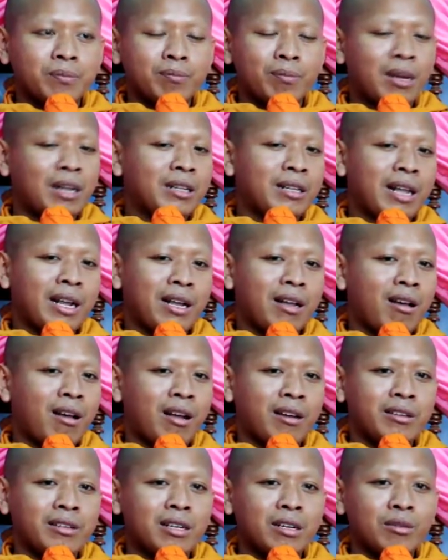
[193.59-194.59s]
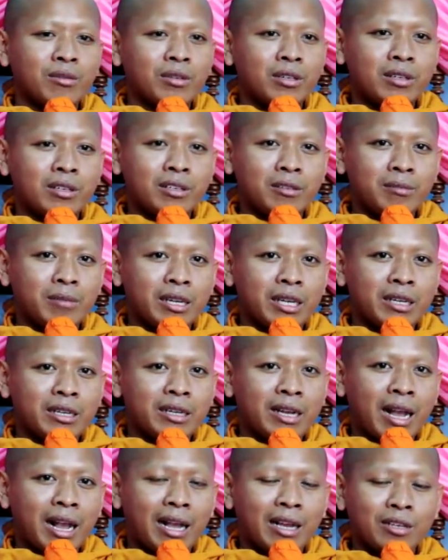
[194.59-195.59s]
bàn tay ót sâu khơi miên
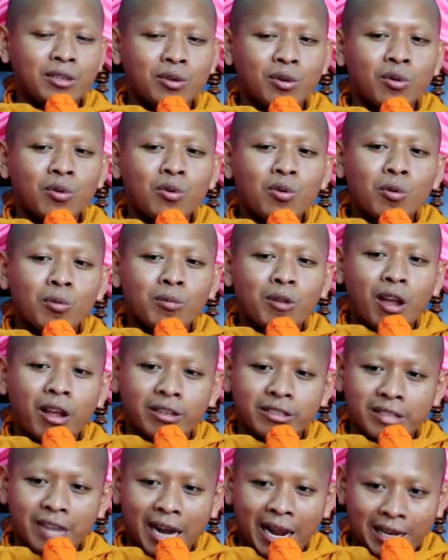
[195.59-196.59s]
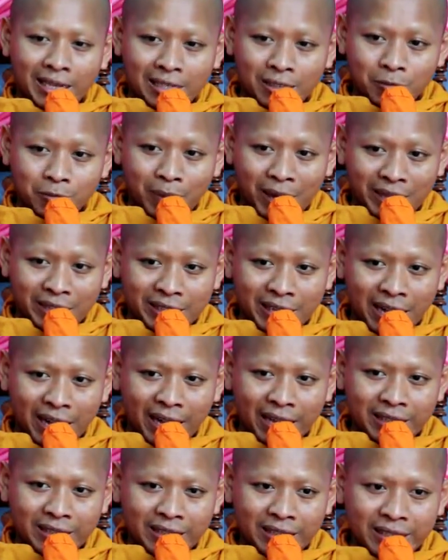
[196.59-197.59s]
ca chu rùm đo sài được bành
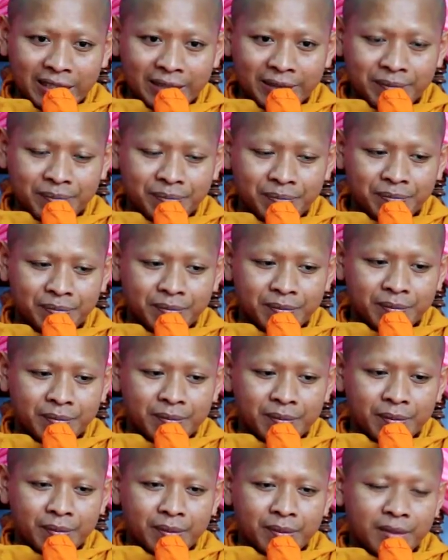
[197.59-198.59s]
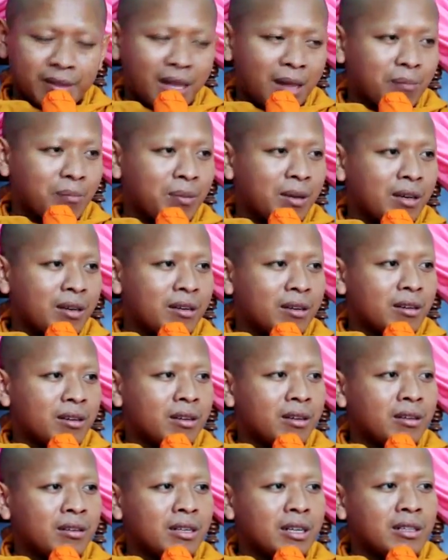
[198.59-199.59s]
hà tề tam pít
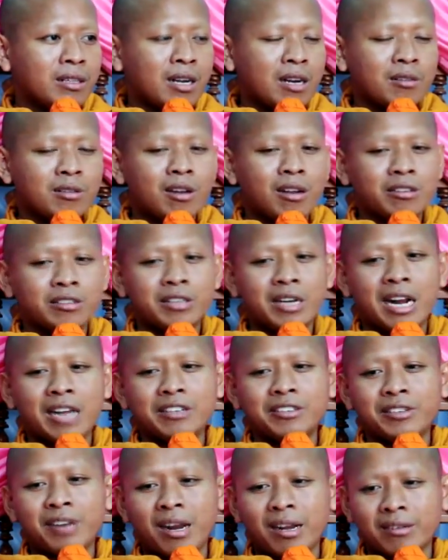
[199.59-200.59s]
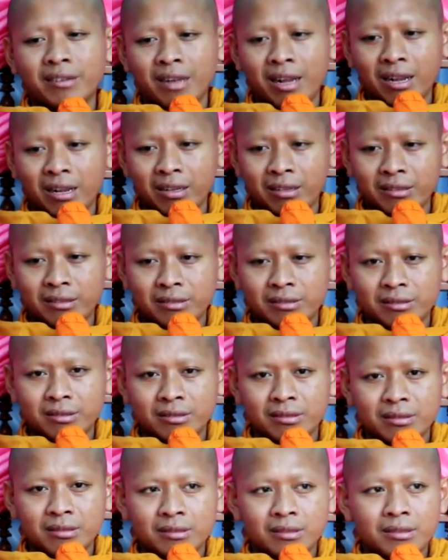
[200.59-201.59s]
rương để trâu đo sài chả na
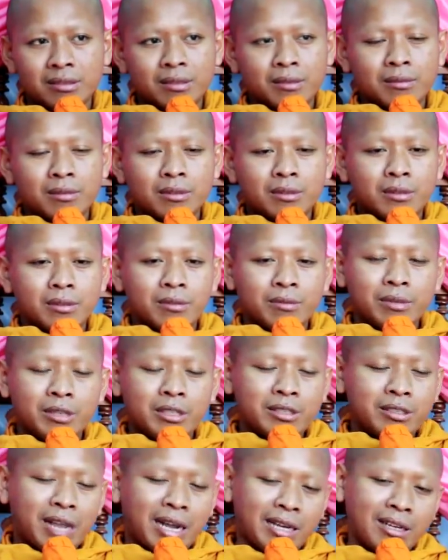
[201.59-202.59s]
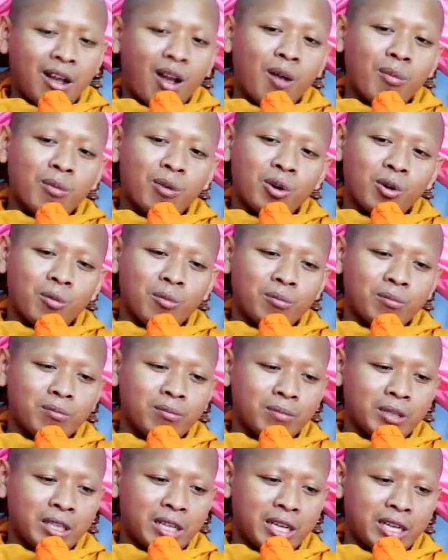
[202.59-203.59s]
vì sai óp rùm
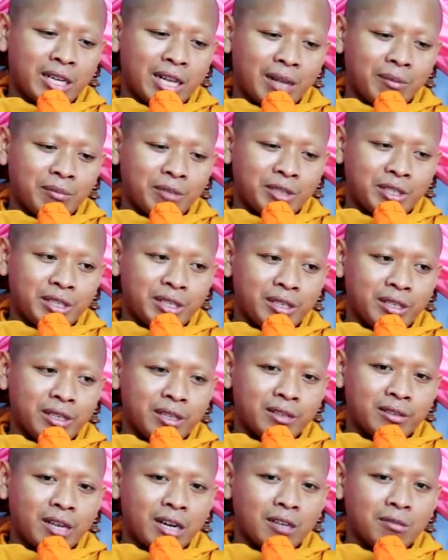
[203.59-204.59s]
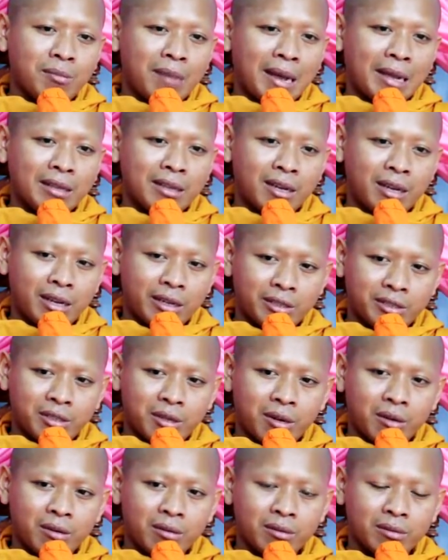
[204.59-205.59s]
bờ tây cam bờ chê dương trâu ban thệ
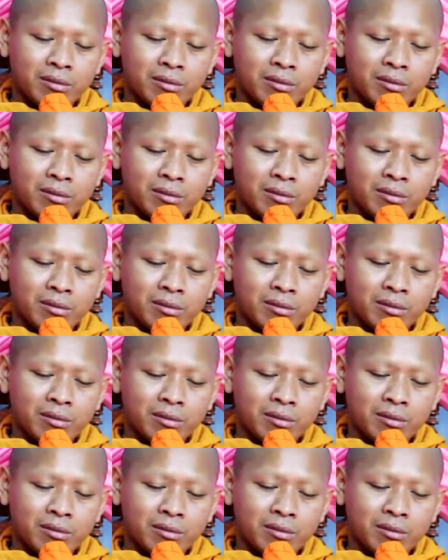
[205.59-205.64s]
cho